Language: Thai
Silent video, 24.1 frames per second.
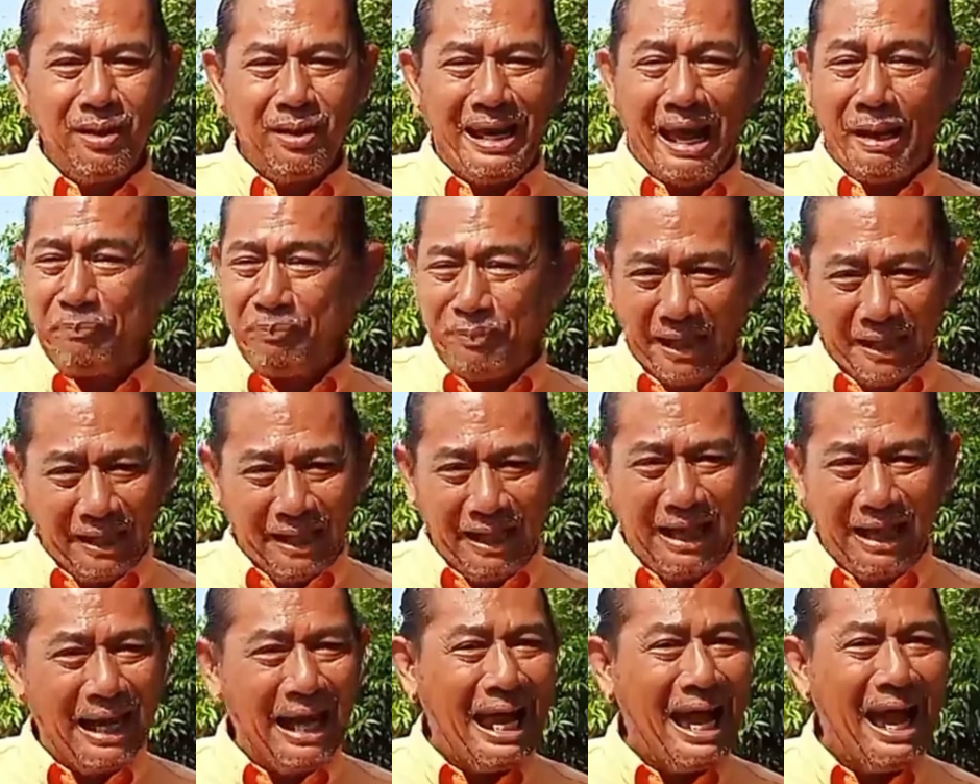นับถือ
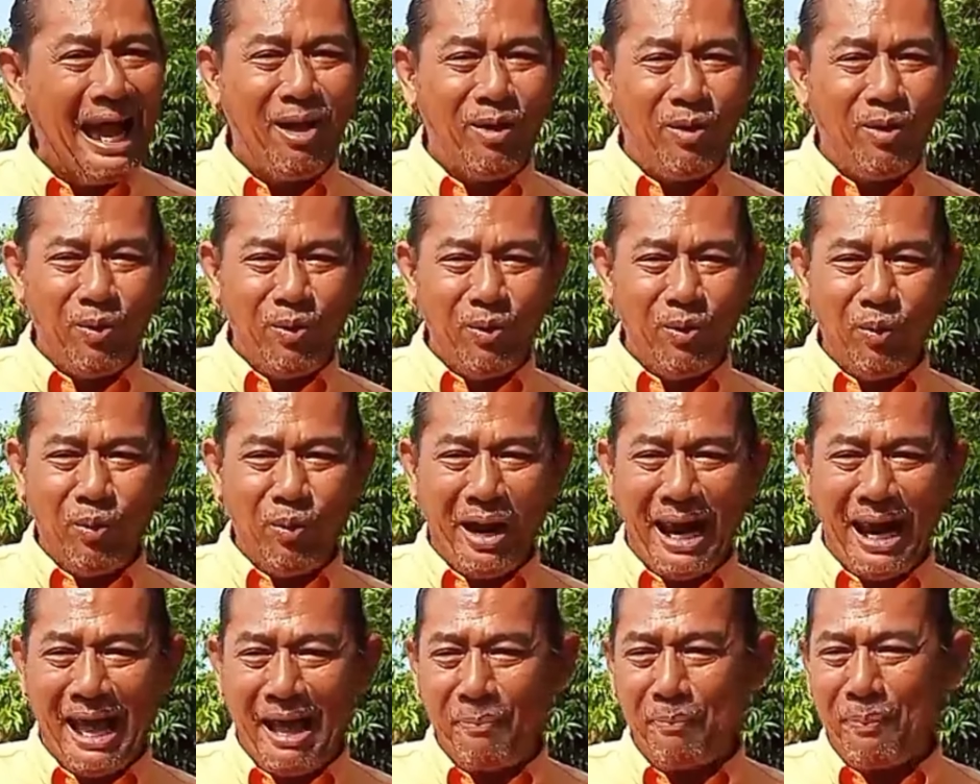กันแล้ว เว
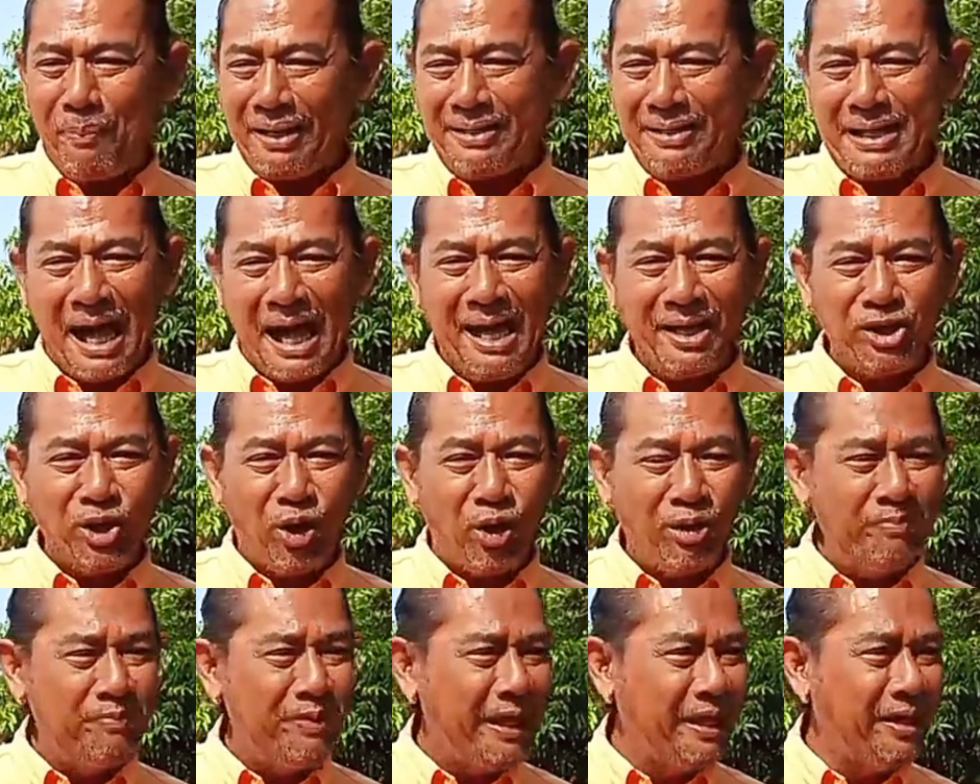ลาประชาช
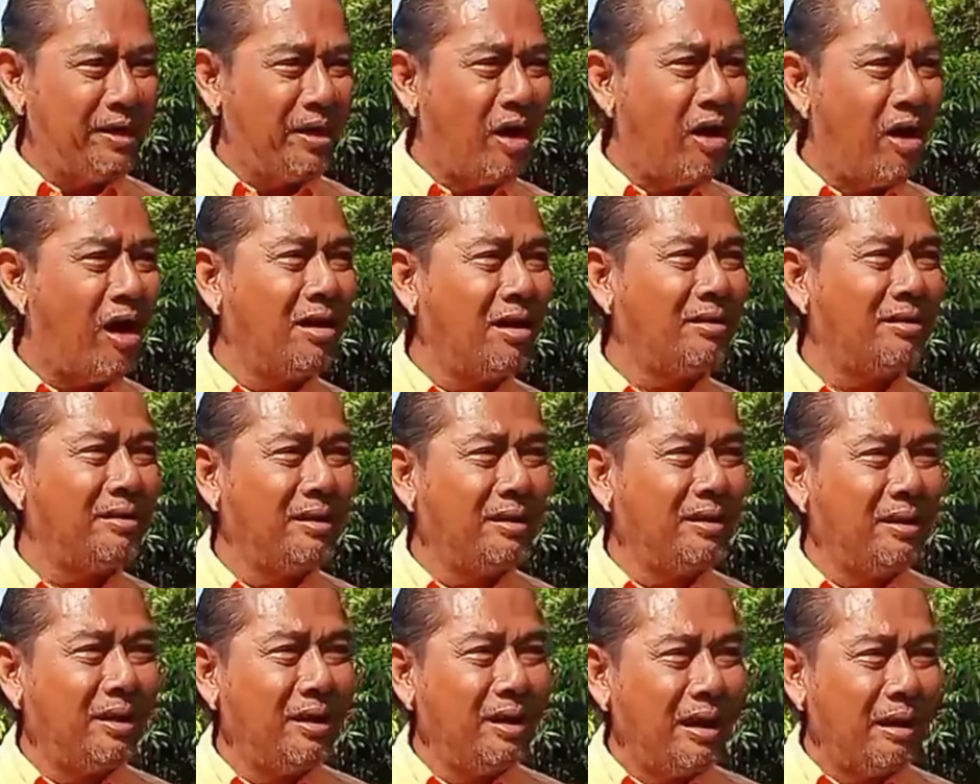นพี่น้อง
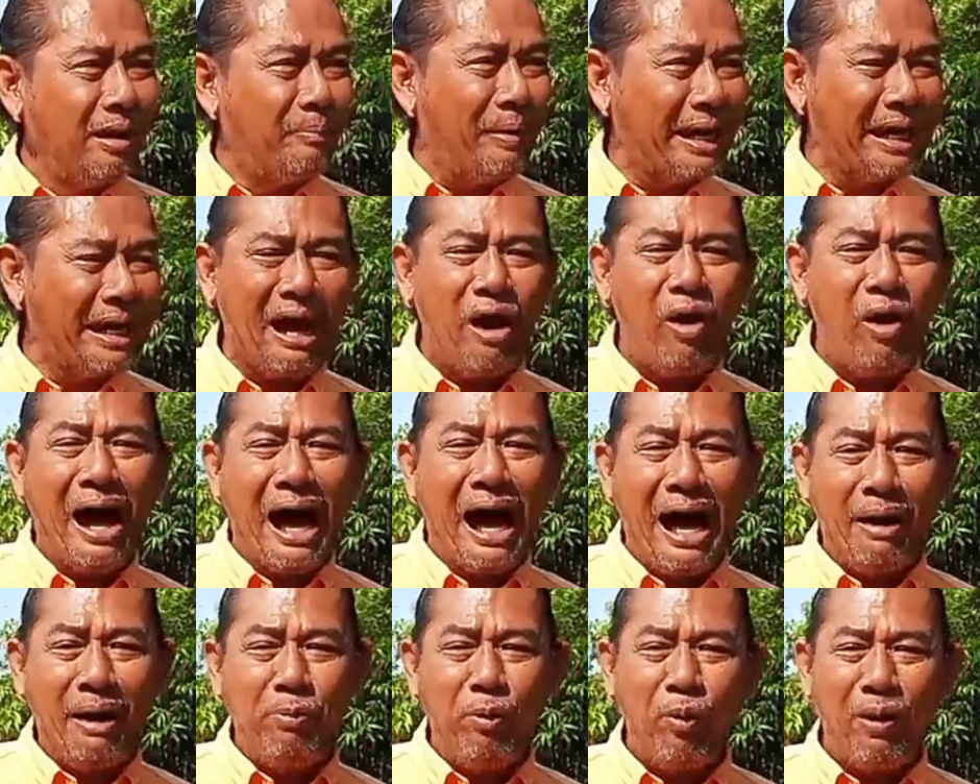ไปเข้า
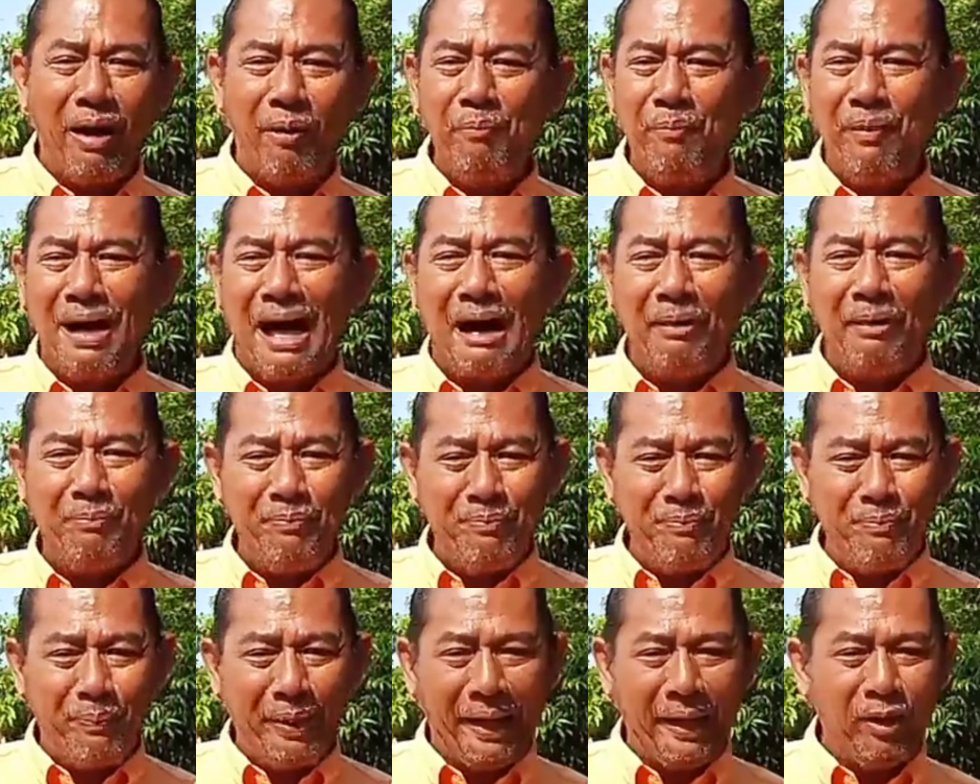หาผู้กำกับ
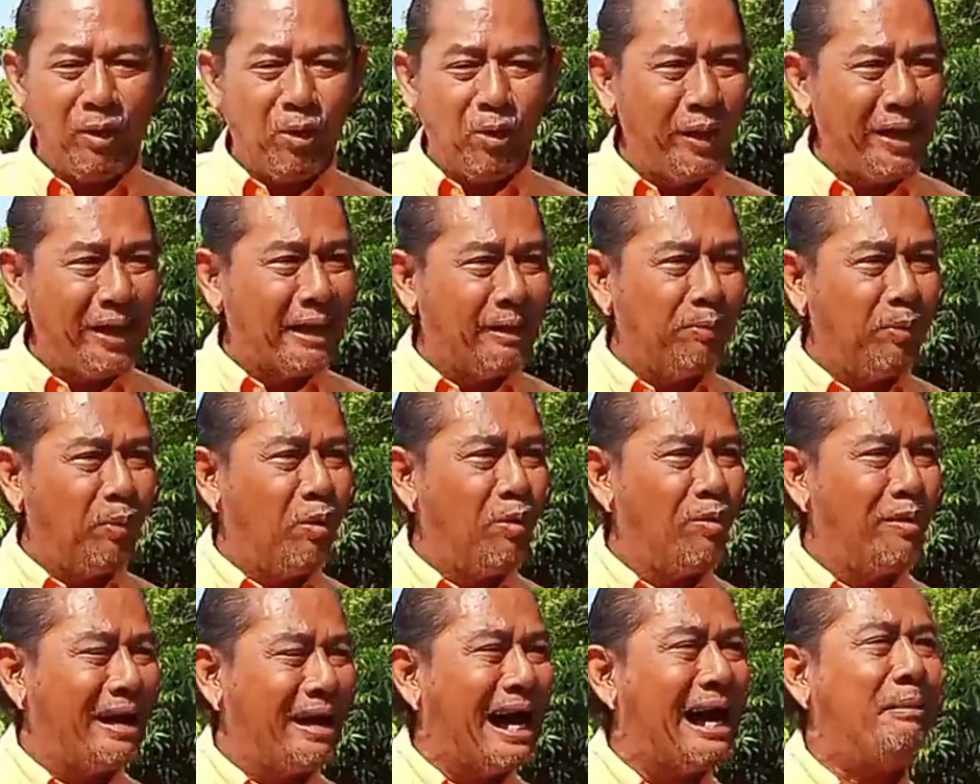ไปคุยกับผู้
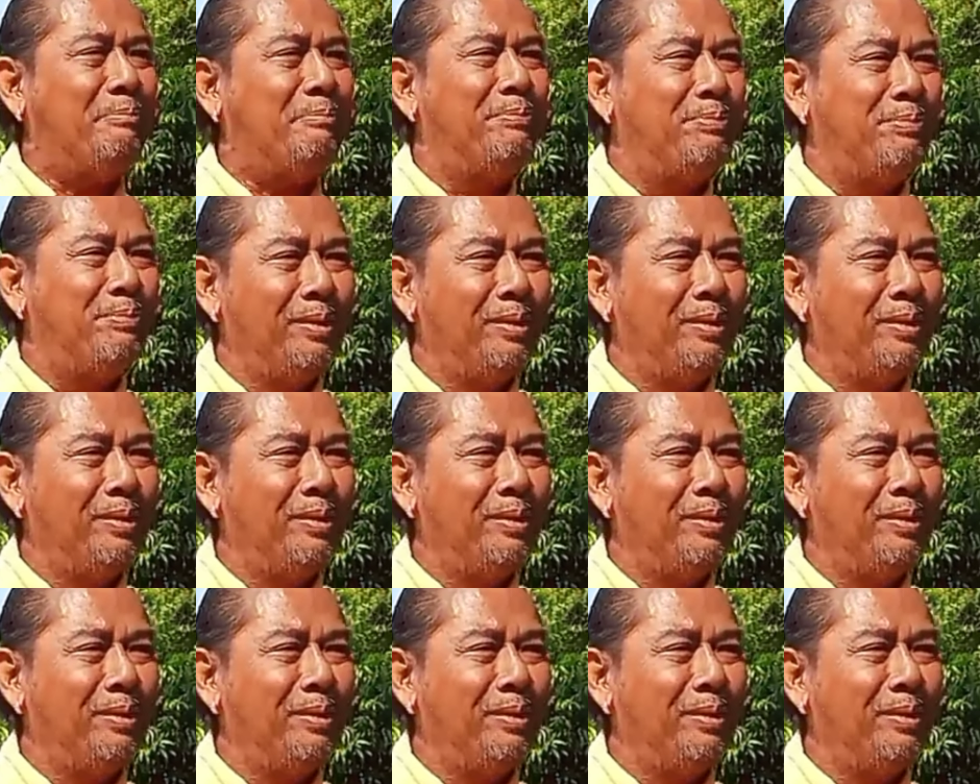กำกับ